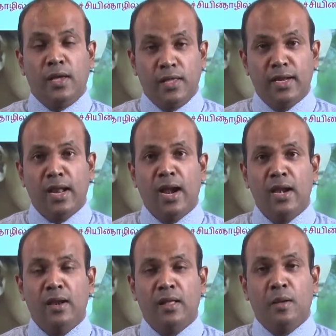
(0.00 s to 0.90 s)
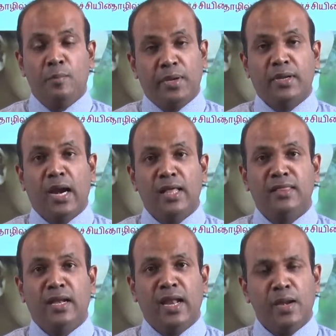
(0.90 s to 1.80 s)
இதனால்
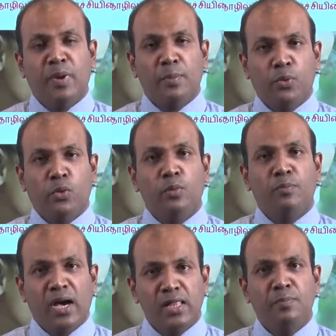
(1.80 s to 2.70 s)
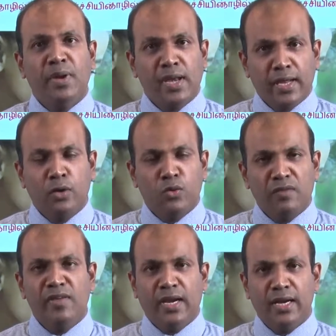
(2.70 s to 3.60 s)
பிற்காலத்தில் ஏற்பட போகும் பாதிப்பை நீங்கள்
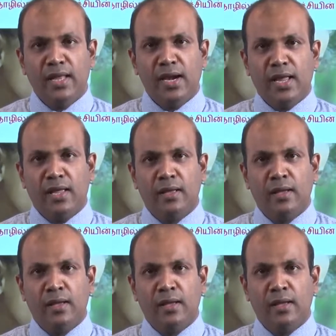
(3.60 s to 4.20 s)
உணர்வீர்கள் தானே